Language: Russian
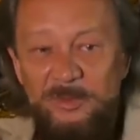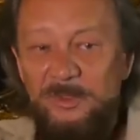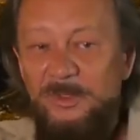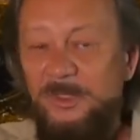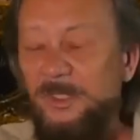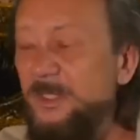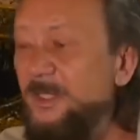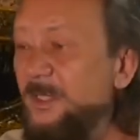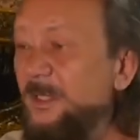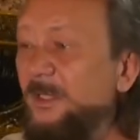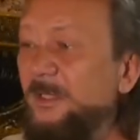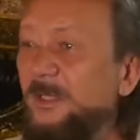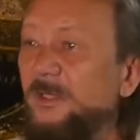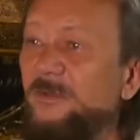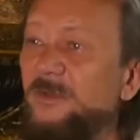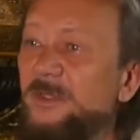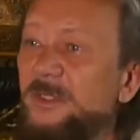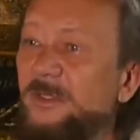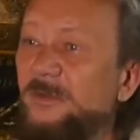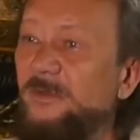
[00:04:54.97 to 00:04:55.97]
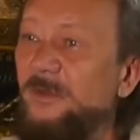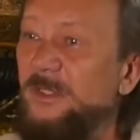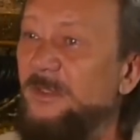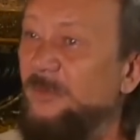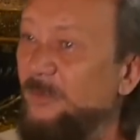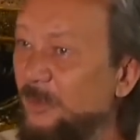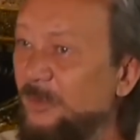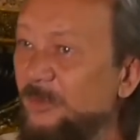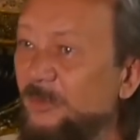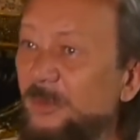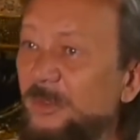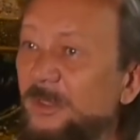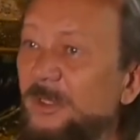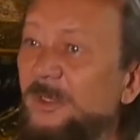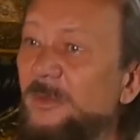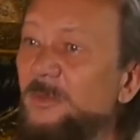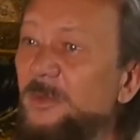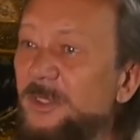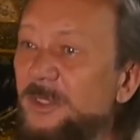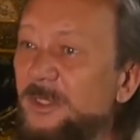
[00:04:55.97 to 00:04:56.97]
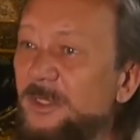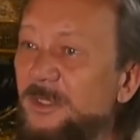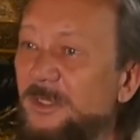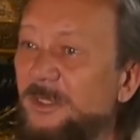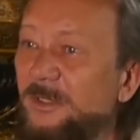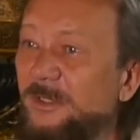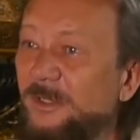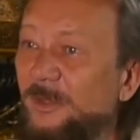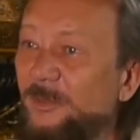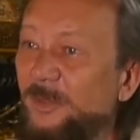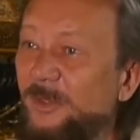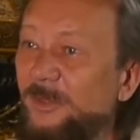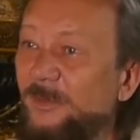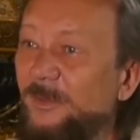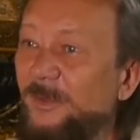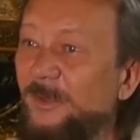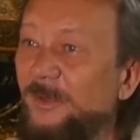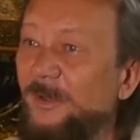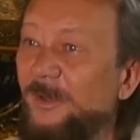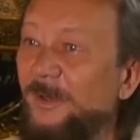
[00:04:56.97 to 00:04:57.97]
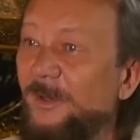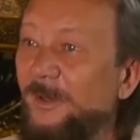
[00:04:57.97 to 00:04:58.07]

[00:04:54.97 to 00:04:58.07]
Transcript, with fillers: Он розетка 220 вольт. Вот это место силы, я понимаю.